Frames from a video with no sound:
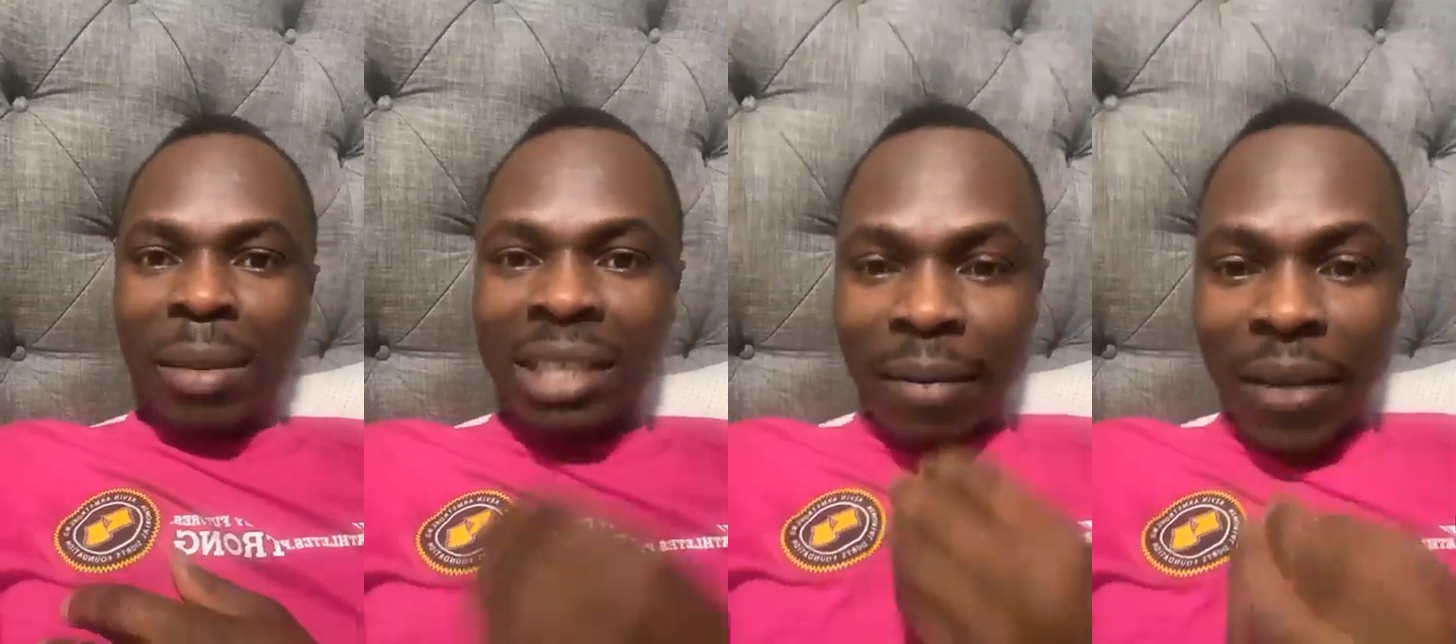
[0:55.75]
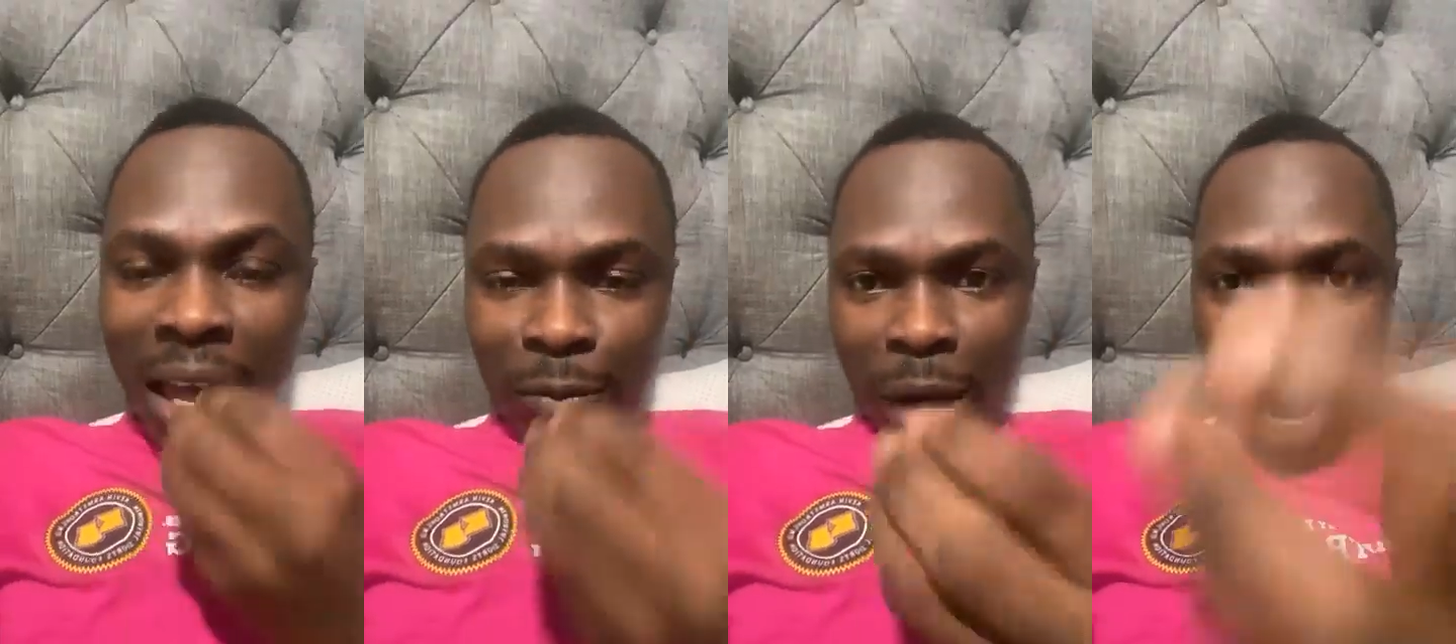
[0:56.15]
Mais ça
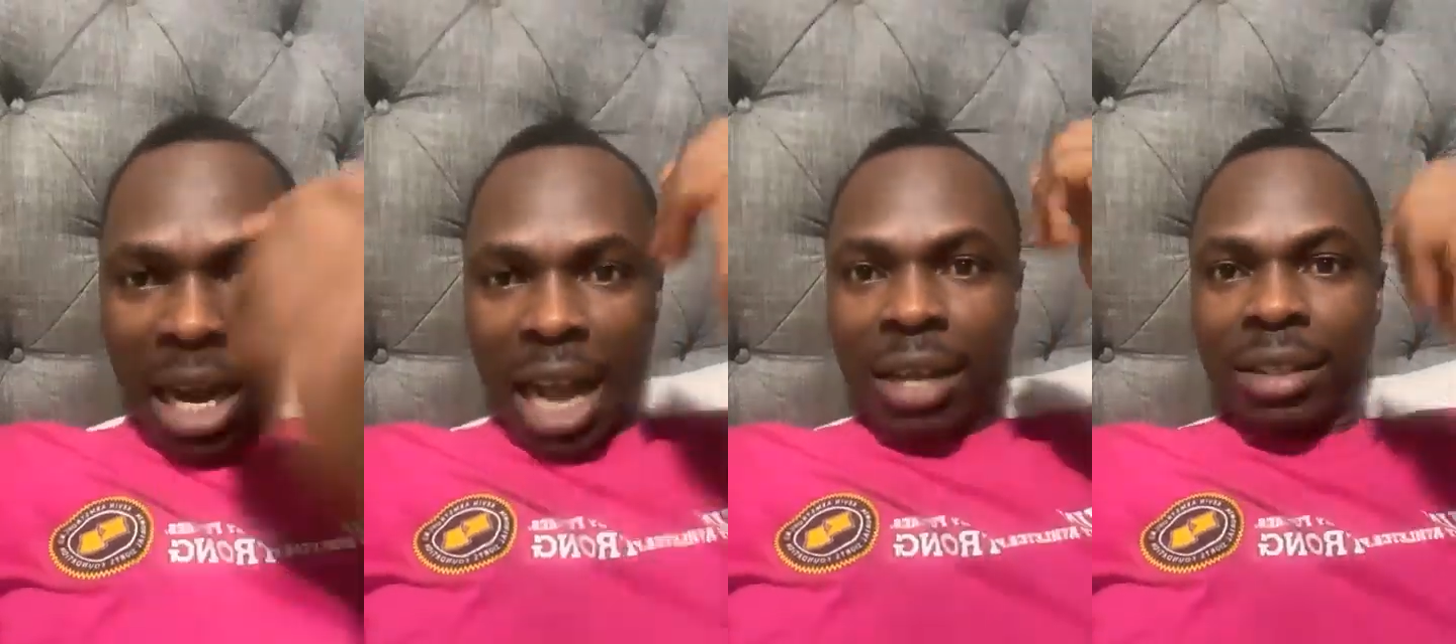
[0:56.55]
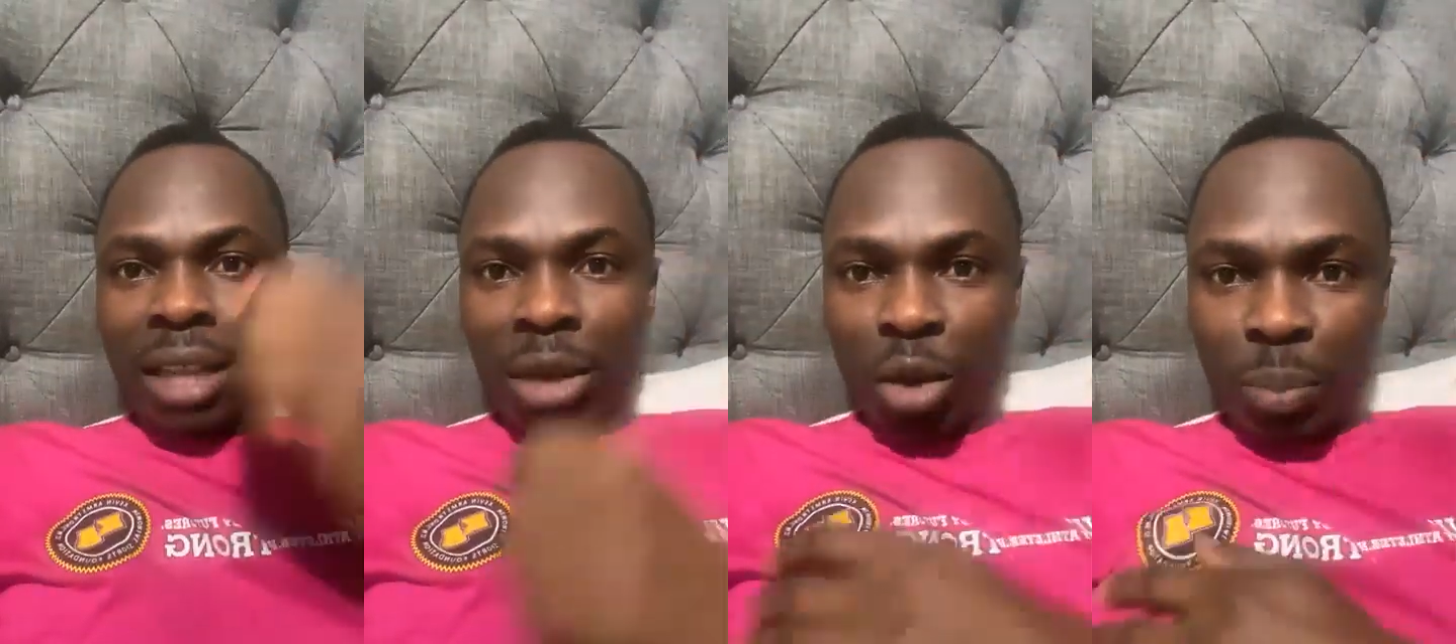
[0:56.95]
fait... Voilà,
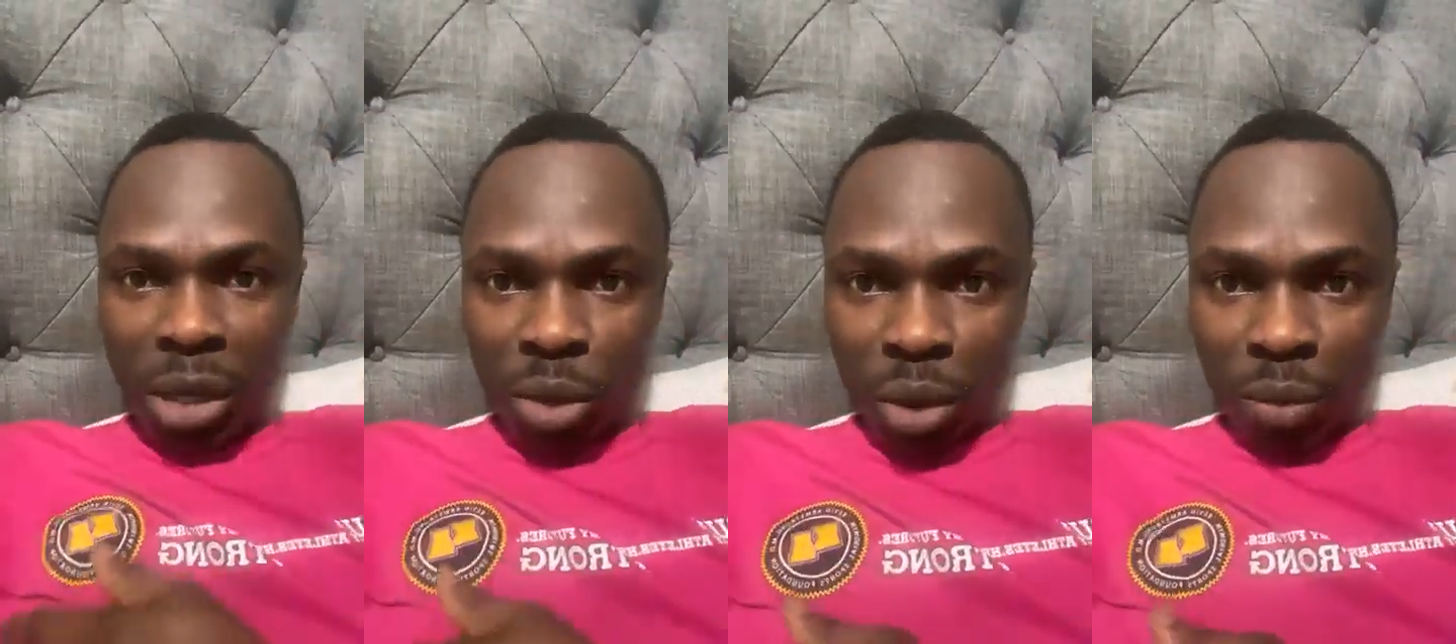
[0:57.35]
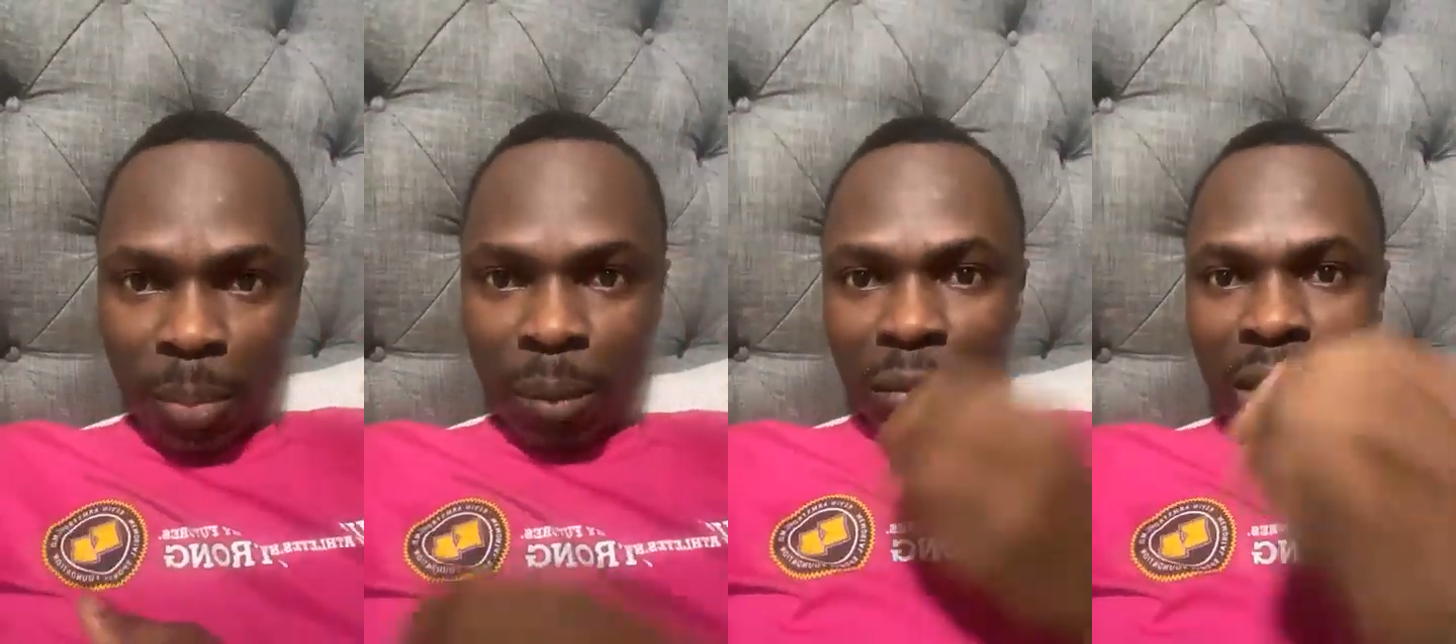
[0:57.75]
38 personnes.